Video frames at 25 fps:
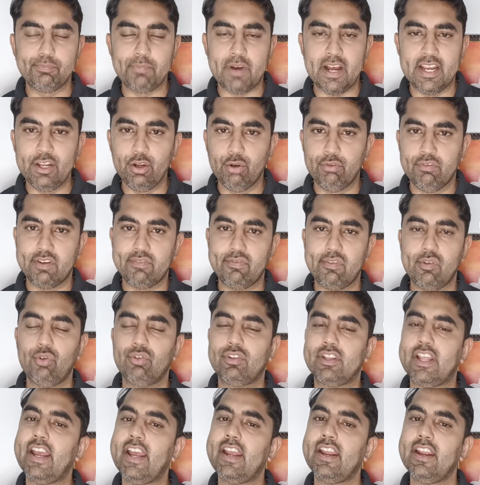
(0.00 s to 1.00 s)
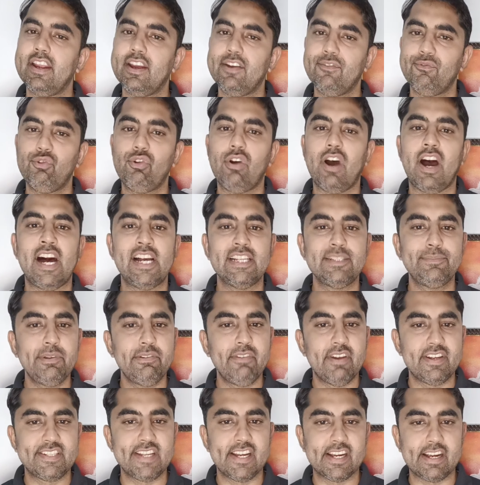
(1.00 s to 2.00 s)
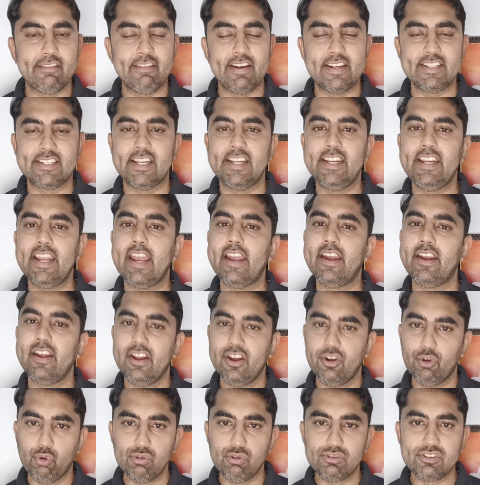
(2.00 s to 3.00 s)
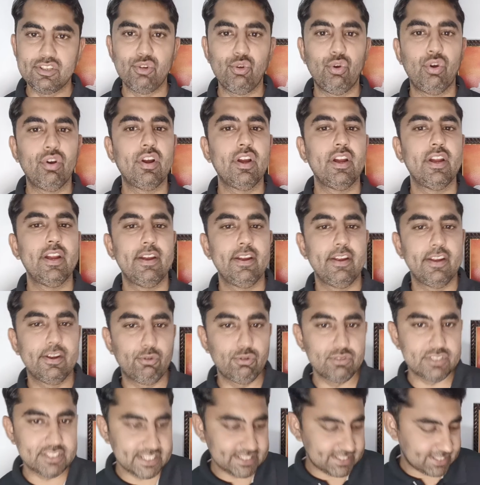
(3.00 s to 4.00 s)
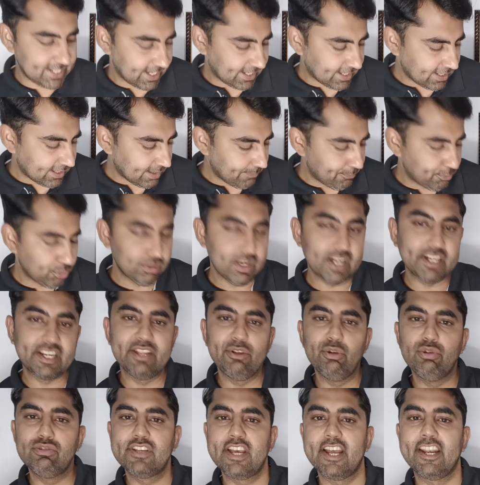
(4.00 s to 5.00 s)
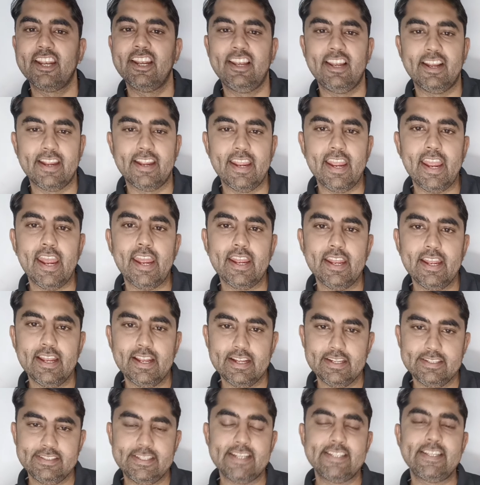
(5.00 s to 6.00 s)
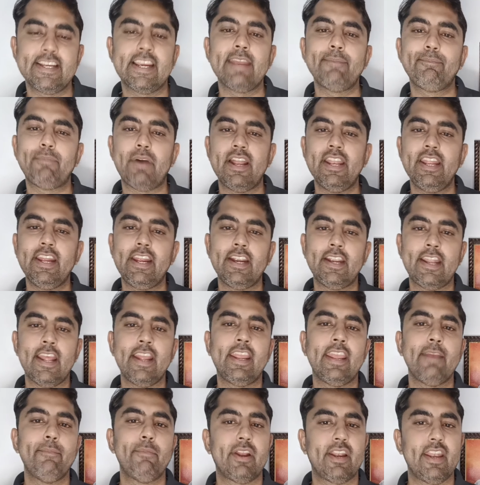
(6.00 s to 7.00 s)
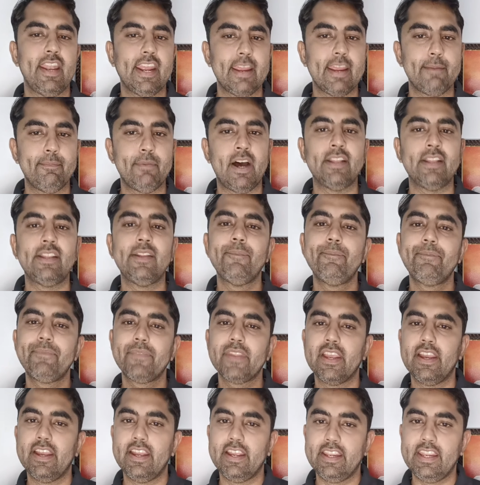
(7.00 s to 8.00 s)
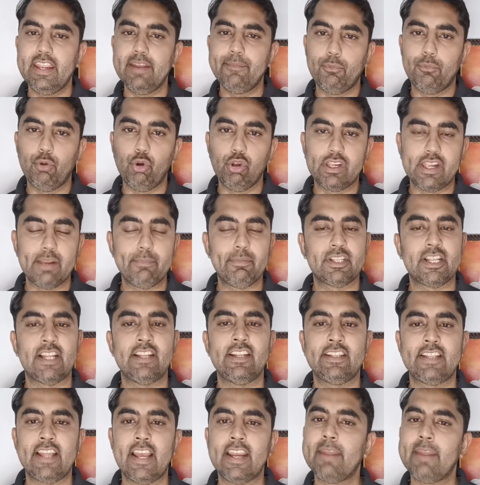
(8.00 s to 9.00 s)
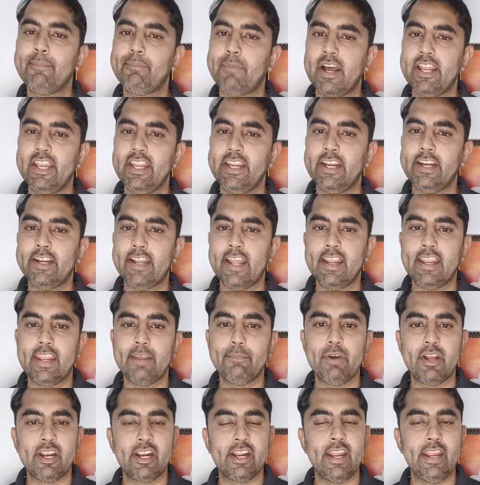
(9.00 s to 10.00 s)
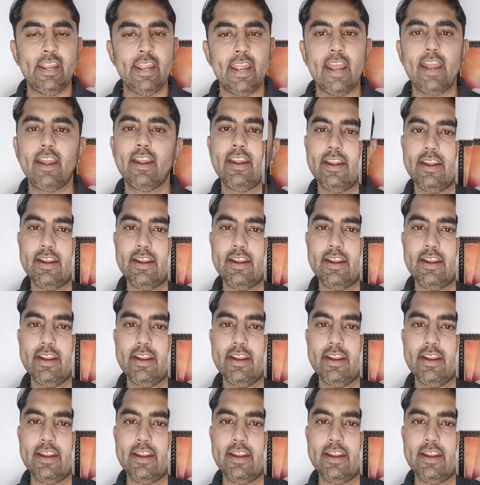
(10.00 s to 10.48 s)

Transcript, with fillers: पानी ओवरफ्लो होता है वो आज भी वैसा का वैसा ही है कुछ लोग कुछ इस तरीके का प्रोडक्ट यूज़ करने लगे हैं जैसे कि पानी की टंकी भरने के बाद ये बोल के बता देता है कि पानी की टंकी भर गई है